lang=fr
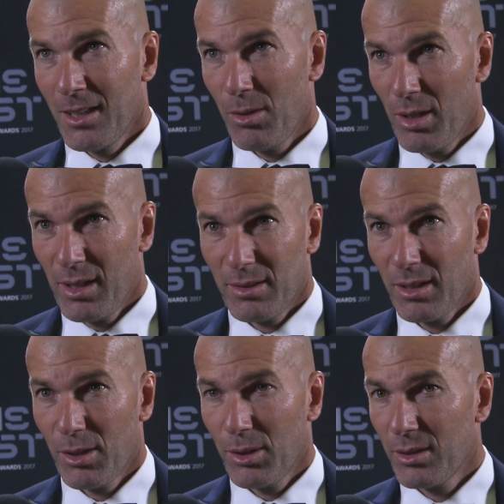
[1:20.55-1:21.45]
et, voilà.
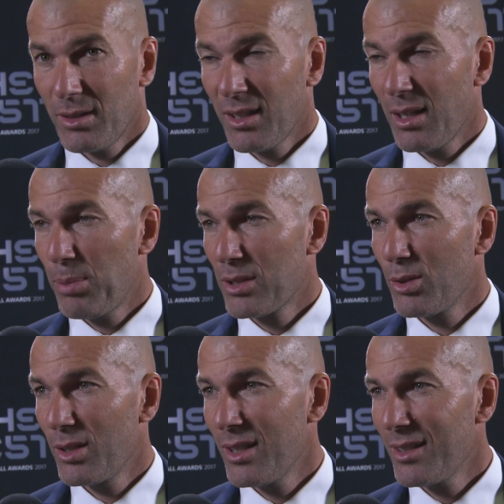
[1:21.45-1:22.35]
Tant que tant que la
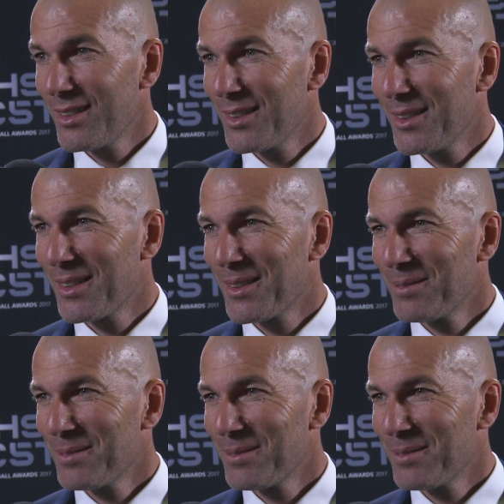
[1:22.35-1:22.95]
passion est là